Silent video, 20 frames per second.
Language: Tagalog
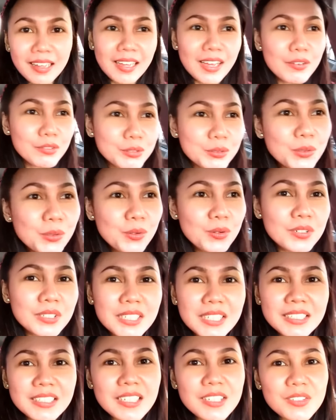Ewan ko kung
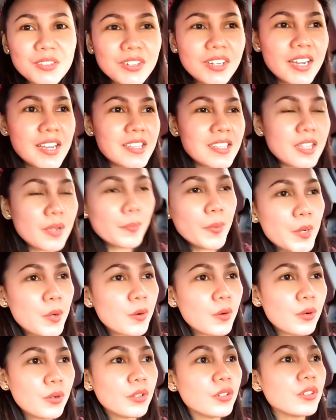kita nyo guys ha, ah,
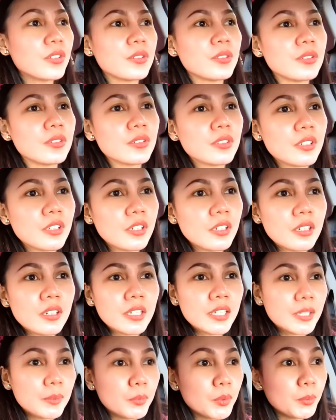pero yun.
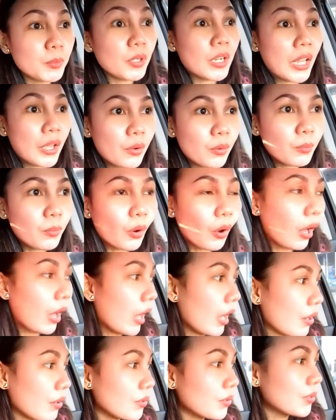Umumula yung
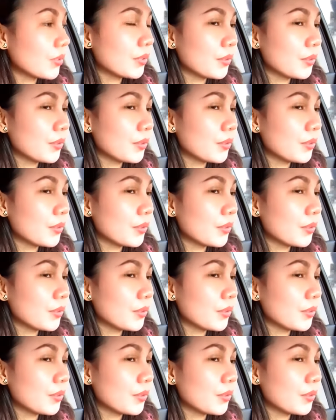mukha ko.